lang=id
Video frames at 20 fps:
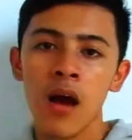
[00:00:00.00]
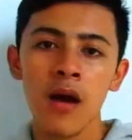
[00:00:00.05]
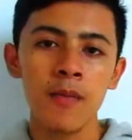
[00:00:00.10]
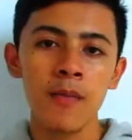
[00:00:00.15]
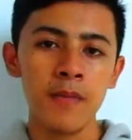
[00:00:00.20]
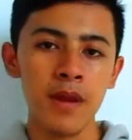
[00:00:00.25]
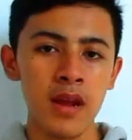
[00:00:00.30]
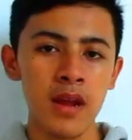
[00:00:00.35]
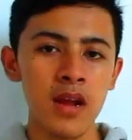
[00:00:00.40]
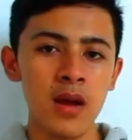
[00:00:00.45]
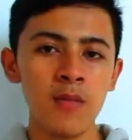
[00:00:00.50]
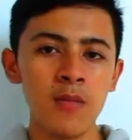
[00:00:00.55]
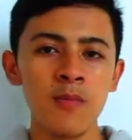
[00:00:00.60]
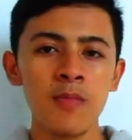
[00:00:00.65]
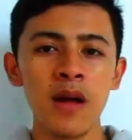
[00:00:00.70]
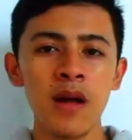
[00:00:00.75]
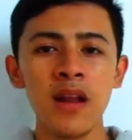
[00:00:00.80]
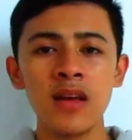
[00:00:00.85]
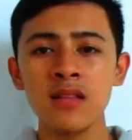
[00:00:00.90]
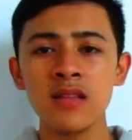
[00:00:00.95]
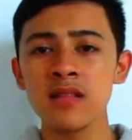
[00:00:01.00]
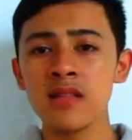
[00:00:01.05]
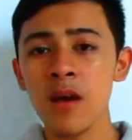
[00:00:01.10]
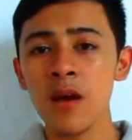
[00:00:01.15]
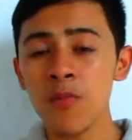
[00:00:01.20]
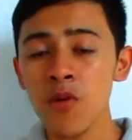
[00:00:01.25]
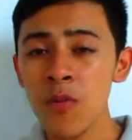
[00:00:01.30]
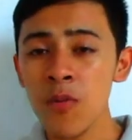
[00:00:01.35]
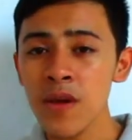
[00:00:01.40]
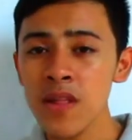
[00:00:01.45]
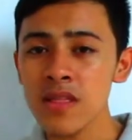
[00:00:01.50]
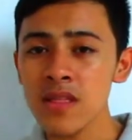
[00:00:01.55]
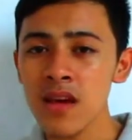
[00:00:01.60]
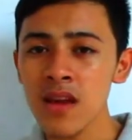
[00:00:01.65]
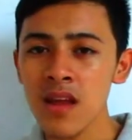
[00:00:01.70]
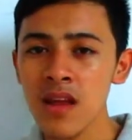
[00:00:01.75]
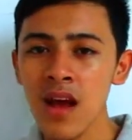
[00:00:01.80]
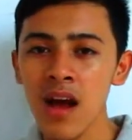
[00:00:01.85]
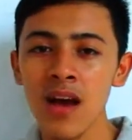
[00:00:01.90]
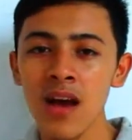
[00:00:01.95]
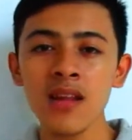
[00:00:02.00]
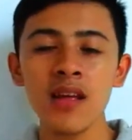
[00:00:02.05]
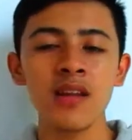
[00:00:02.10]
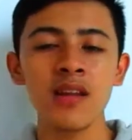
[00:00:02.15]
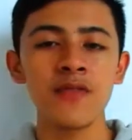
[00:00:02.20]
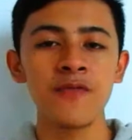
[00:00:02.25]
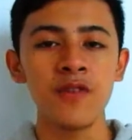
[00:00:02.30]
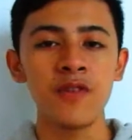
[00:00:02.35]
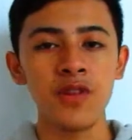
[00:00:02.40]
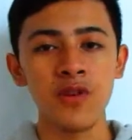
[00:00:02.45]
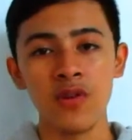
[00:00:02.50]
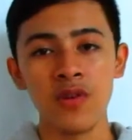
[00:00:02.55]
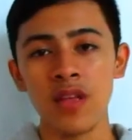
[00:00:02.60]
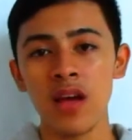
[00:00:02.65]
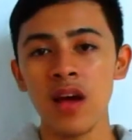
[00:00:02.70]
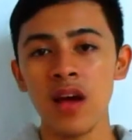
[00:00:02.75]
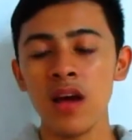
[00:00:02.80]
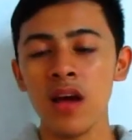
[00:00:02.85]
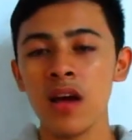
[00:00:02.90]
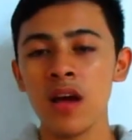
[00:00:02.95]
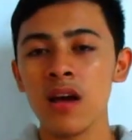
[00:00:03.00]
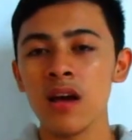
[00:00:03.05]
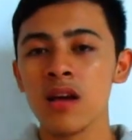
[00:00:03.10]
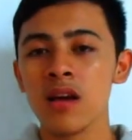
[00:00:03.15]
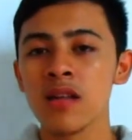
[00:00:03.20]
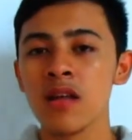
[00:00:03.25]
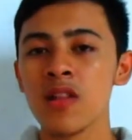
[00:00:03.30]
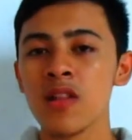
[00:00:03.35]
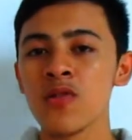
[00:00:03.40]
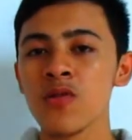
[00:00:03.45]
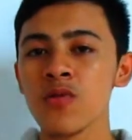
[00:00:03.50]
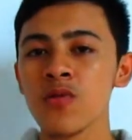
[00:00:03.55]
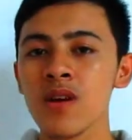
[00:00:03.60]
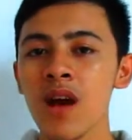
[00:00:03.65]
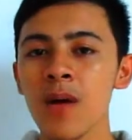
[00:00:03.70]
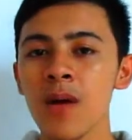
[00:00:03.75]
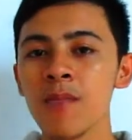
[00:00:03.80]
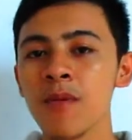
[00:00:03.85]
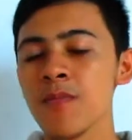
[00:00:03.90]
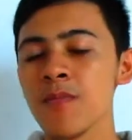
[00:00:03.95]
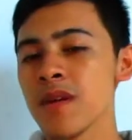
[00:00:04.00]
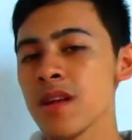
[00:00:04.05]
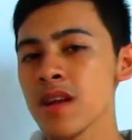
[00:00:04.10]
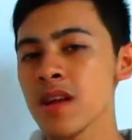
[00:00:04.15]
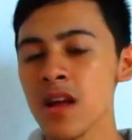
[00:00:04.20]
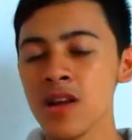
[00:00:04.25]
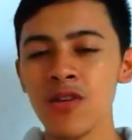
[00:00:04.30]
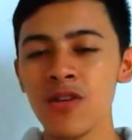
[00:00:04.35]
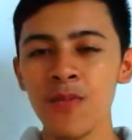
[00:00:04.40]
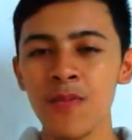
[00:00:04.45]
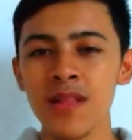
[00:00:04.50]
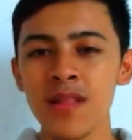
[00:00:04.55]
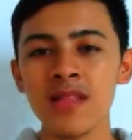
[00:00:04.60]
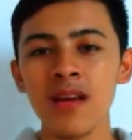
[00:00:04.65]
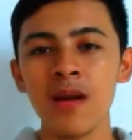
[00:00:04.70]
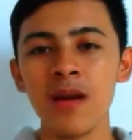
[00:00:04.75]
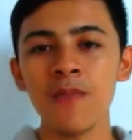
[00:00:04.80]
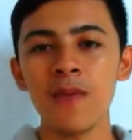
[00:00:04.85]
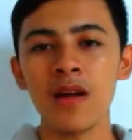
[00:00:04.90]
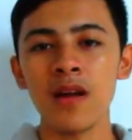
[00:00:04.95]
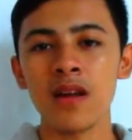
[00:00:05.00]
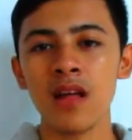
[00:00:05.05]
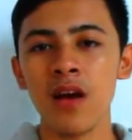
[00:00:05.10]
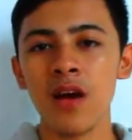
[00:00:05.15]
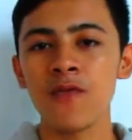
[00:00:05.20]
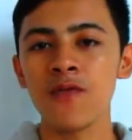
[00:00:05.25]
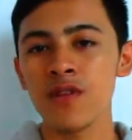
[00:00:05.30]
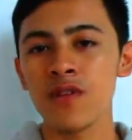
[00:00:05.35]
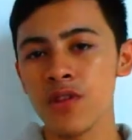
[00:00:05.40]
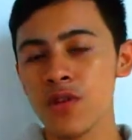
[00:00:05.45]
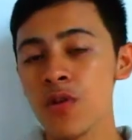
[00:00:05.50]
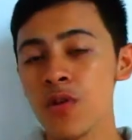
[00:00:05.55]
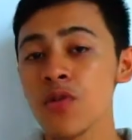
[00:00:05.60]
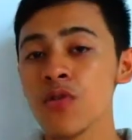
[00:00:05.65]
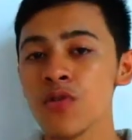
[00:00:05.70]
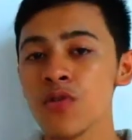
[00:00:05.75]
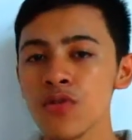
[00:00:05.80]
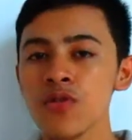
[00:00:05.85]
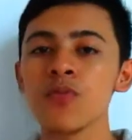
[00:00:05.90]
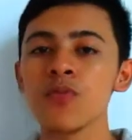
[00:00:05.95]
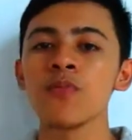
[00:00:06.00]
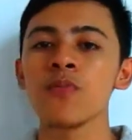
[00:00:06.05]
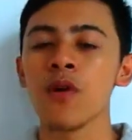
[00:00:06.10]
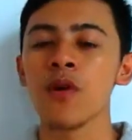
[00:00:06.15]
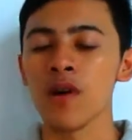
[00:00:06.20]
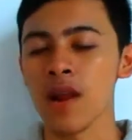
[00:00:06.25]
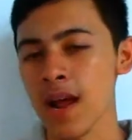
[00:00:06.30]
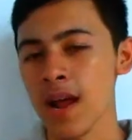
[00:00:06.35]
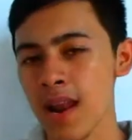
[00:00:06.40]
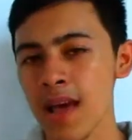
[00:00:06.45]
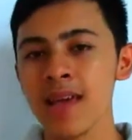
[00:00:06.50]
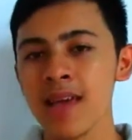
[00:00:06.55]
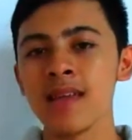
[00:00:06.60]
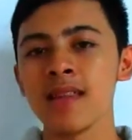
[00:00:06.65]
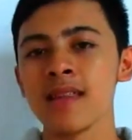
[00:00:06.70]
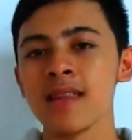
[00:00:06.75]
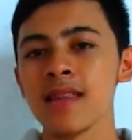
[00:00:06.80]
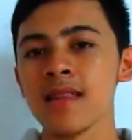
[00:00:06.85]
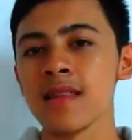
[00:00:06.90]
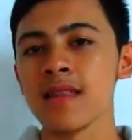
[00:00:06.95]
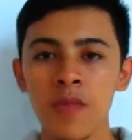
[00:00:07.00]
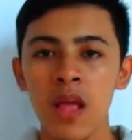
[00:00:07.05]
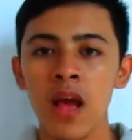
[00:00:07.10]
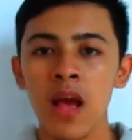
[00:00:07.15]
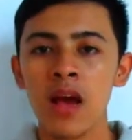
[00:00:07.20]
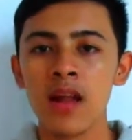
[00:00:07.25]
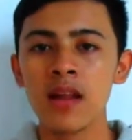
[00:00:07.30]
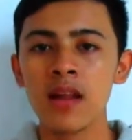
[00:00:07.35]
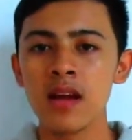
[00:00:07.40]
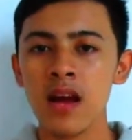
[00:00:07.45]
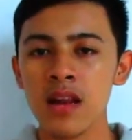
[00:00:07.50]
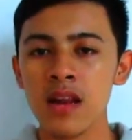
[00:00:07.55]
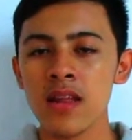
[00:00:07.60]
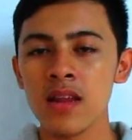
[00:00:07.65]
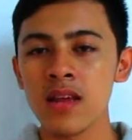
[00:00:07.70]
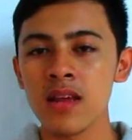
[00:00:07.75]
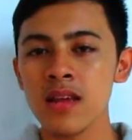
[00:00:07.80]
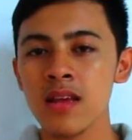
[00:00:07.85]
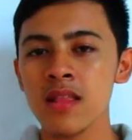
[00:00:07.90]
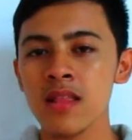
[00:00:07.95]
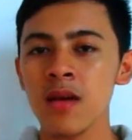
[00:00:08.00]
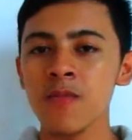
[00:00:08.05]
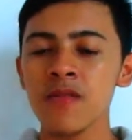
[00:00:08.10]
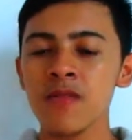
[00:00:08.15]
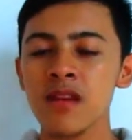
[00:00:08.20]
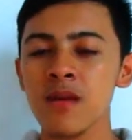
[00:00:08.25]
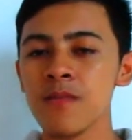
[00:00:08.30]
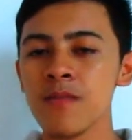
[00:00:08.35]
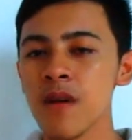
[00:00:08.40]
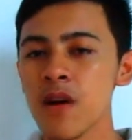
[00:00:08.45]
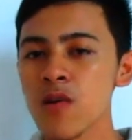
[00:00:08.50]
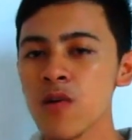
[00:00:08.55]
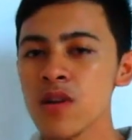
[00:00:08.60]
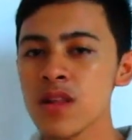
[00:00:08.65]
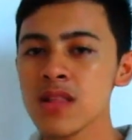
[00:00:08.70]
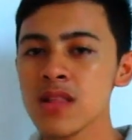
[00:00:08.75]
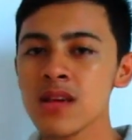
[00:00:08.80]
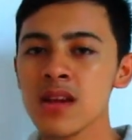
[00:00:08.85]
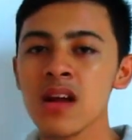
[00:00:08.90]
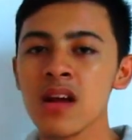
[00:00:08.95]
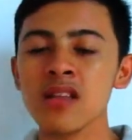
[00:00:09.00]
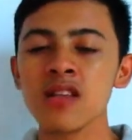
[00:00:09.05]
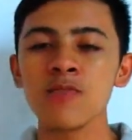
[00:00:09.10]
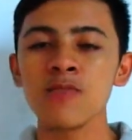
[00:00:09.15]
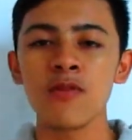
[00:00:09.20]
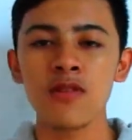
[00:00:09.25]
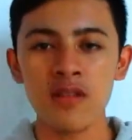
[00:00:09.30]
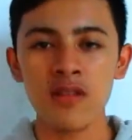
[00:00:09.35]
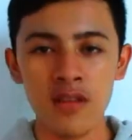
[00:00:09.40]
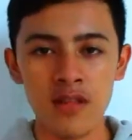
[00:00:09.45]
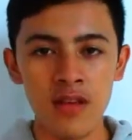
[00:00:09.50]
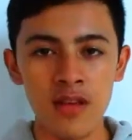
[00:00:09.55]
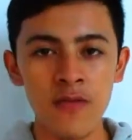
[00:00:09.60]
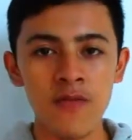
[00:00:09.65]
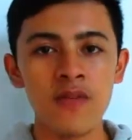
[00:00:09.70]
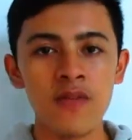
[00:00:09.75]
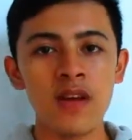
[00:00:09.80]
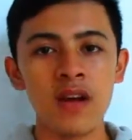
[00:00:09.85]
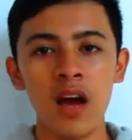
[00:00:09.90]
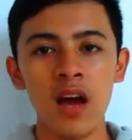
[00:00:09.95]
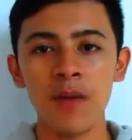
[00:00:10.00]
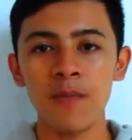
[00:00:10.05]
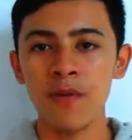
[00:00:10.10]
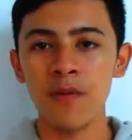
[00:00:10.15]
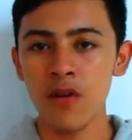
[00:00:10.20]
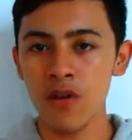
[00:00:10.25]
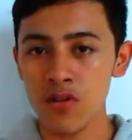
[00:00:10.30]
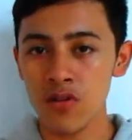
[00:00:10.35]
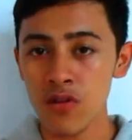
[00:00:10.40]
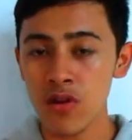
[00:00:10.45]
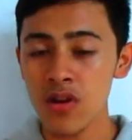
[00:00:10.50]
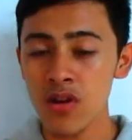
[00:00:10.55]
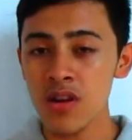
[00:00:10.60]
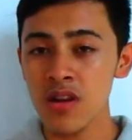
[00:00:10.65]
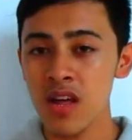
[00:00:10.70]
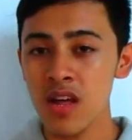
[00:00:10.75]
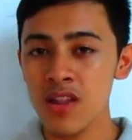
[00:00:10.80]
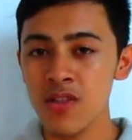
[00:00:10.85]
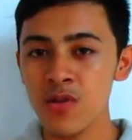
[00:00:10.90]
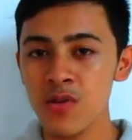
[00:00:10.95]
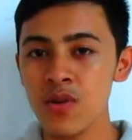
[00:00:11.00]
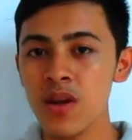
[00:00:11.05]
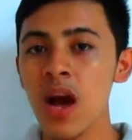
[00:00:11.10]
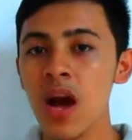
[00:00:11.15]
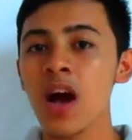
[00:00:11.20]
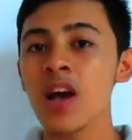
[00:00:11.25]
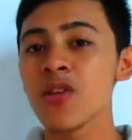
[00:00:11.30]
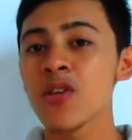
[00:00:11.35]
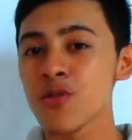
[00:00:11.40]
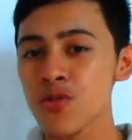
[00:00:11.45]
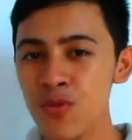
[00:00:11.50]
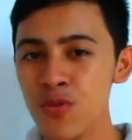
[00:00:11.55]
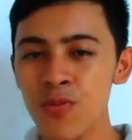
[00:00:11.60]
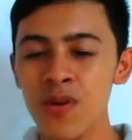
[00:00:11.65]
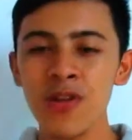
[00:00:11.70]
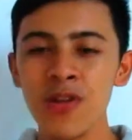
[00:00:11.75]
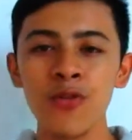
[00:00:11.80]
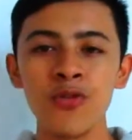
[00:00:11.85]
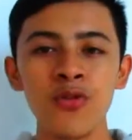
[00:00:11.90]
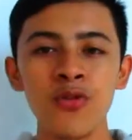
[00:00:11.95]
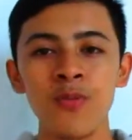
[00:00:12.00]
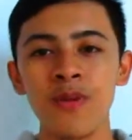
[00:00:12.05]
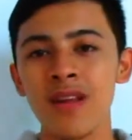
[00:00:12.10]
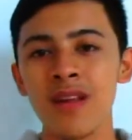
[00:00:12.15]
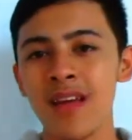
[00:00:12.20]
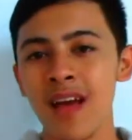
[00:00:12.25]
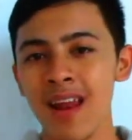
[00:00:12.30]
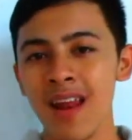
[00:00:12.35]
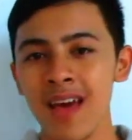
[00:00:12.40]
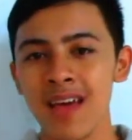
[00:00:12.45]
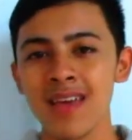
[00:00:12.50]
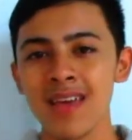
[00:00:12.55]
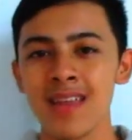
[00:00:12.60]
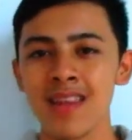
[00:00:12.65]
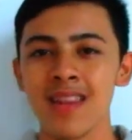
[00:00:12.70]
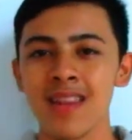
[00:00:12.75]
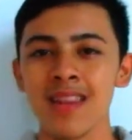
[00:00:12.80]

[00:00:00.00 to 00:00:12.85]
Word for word: Mereka membalas setiap komentar yang ada di videonya dan juga memberikan komentar pada video YouTube orang lain. Dengan ini kita bisa membangun interaksi positif dengan penonton dan juga YouTuber-YouTuber yang lain.